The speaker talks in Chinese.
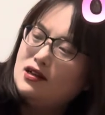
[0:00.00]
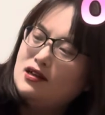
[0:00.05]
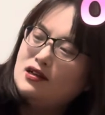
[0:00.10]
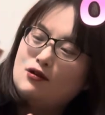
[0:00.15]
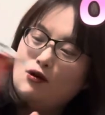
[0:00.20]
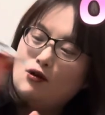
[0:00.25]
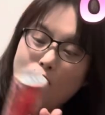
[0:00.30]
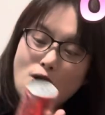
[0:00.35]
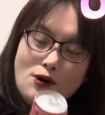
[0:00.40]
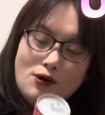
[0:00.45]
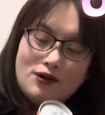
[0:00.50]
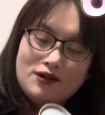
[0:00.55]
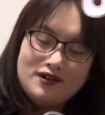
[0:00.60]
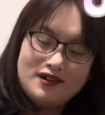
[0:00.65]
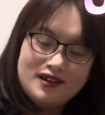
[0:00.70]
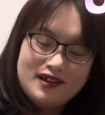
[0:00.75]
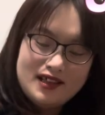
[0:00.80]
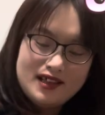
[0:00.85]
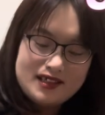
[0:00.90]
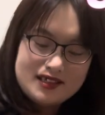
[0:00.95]

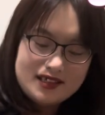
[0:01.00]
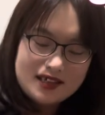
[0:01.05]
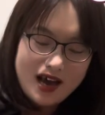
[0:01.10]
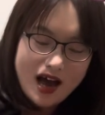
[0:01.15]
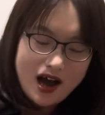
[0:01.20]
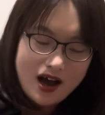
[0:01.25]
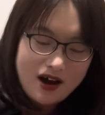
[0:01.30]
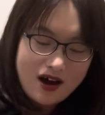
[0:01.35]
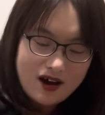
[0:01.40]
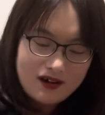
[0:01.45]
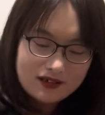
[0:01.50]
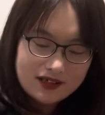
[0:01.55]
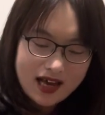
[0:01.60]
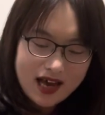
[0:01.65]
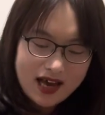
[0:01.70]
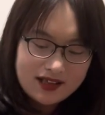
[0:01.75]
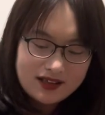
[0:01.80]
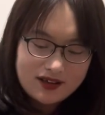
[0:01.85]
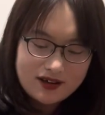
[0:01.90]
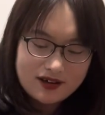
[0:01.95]
哦，这个好好
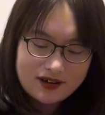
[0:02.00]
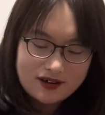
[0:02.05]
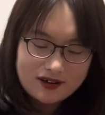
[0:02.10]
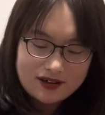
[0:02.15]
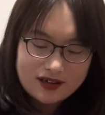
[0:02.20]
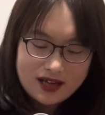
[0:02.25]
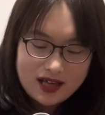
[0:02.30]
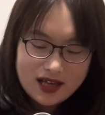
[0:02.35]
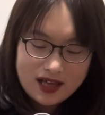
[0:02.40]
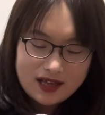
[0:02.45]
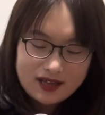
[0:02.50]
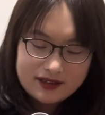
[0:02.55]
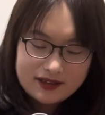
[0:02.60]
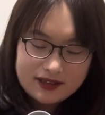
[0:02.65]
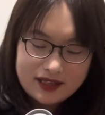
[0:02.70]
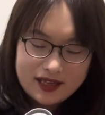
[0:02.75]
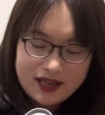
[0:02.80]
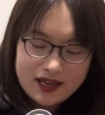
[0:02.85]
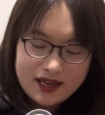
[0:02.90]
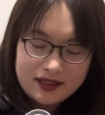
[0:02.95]
看哦，
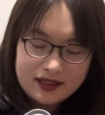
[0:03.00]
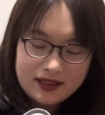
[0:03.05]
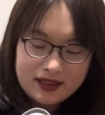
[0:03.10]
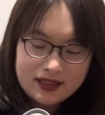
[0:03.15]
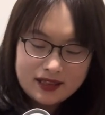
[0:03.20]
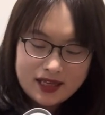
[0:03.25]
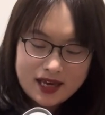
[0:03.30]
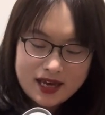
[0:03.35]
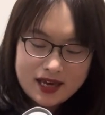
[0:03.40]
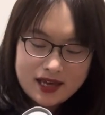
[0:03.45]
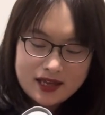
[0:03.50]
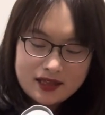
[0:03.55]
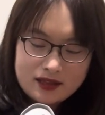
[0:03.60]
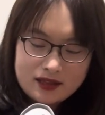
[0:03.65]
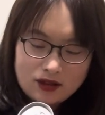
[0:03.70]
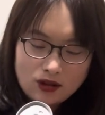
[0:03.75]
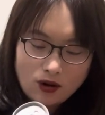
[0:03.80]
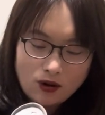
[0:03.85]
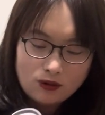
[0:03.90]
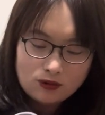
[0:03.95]
年
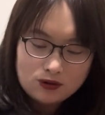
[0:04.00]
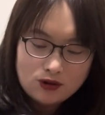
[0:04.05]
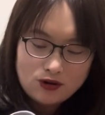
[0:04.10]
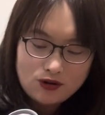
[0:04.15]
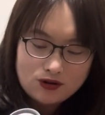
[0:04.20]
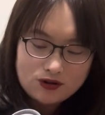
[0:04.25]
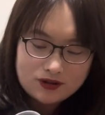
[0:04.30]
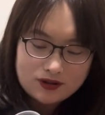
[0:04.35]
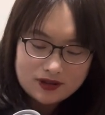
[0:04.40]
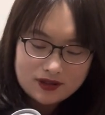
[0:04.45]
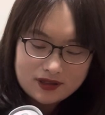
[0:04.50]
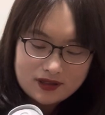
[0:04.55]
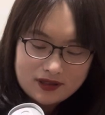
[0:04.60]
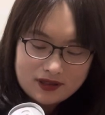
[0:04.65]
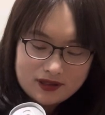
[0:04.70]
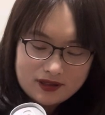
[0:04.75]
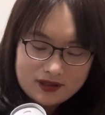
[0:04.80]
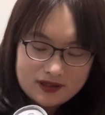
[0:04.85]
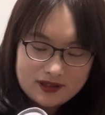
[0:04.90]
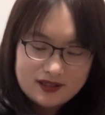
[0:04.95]
年荣运。
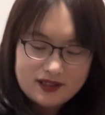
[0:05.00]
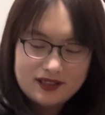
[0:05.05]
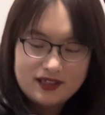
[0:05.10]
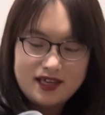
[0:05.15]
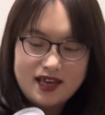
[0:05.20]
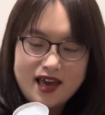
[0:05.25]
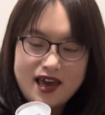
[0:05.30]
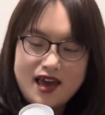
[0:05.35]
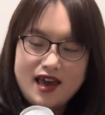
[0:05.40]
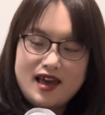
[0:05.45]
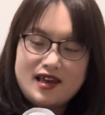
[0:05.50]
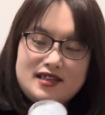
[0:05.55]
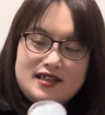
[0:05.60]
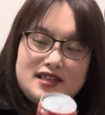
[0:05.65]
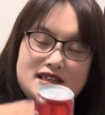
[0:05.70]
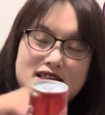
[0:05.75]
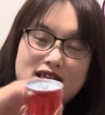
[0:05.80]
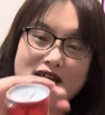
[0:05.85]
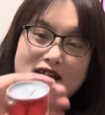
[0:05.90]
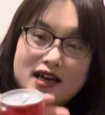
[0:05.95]
耶，
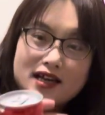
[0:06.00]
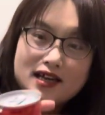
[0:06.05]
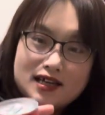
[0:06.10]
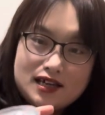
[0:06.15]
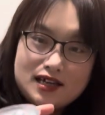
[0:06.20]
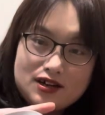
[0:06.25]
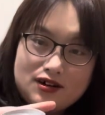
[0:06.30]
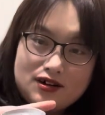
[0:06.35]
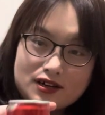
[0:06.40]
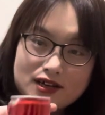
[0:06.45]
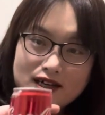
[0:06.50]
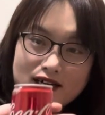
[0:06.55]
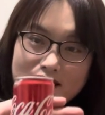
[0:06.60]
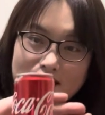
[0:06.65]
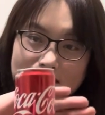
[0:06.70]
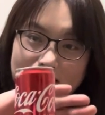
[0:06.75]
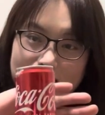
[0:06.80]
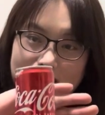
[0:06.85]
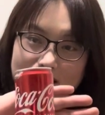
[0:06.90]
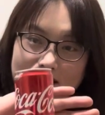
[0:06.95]
是可口可
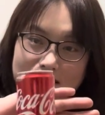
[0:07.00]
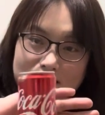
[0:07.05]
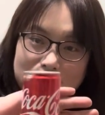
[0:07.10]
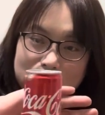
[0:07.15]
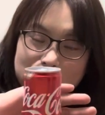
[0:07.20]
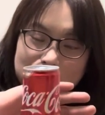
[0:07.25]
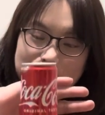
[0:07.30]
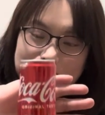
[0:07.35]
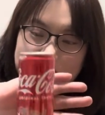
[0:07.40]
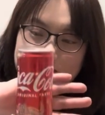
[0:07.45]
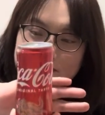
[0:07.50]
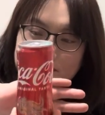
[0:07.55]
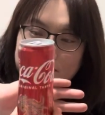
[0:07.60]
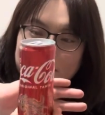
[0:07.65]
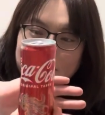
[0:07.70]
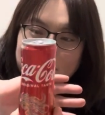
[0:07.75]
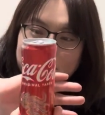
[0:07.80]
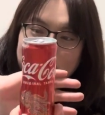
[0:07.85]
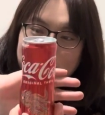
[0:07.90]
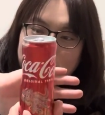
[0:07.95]
乐，
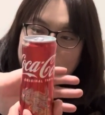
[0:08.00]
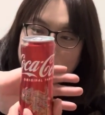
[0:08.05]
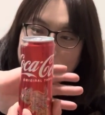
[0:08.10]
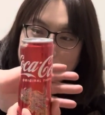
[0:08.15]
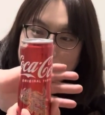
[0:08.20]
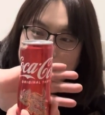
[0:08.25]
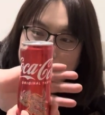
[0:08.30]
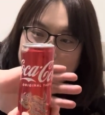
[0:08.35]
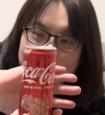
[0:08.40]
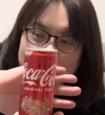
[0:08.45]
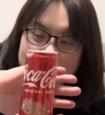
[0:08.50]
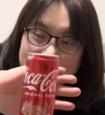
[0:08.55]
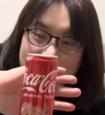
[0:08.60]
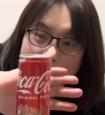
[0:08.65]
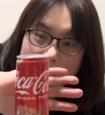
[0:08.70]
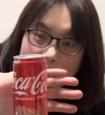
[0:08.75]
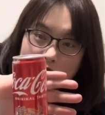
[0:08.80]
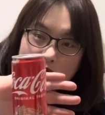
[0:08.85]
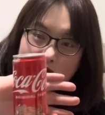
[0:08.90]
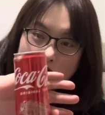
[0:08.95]
有没有很好看？
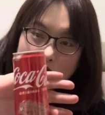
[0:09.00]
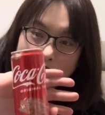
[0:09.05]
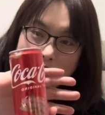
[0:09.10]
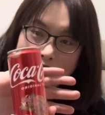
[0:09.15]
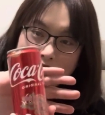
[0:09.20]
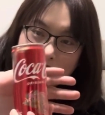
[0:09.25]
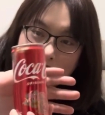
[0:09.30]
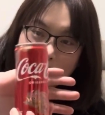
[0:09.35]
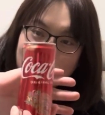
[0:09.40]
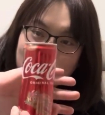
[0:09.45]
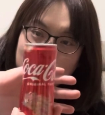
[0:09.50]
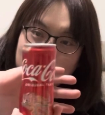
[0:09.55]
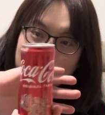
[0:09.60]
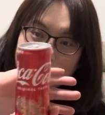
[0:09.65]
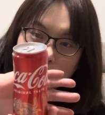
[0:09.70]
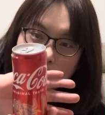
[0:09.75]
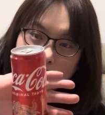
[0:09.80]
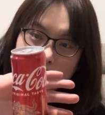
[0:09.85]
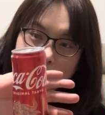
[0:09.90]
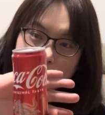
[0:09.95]
充满浓
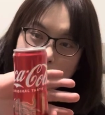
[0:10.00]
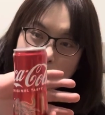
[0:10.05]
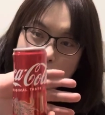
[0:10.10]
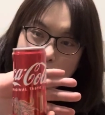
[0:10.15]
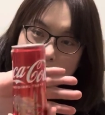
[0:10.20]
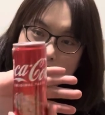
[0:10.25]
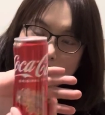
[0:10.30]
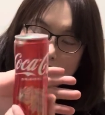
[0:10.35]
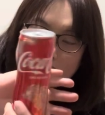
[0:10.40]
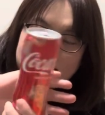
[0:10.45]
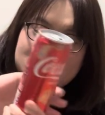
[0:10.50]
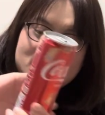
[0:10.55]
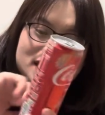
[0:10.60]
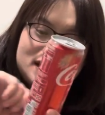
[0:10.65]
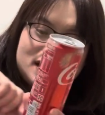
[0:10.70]
浓的过年喜